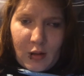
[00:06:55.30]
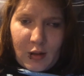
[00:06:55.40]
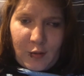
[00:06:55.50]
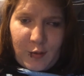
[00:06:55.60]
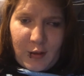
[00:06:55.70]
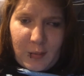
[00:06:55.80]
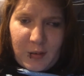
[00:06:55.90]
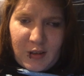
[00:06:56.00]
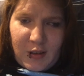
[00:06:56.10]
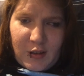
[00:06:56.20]
Da fällt
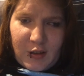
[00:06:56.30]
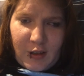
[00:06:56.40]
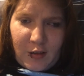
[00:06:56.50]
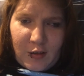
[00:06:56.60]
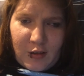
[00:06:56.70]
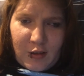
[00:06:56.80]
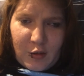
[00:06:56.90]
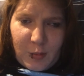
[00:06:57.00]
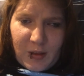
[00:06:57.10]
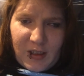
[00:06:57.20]
mir die Entscheidung sehr
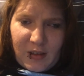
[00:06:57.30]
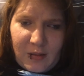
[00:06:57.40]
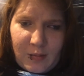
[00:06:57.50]
schwer.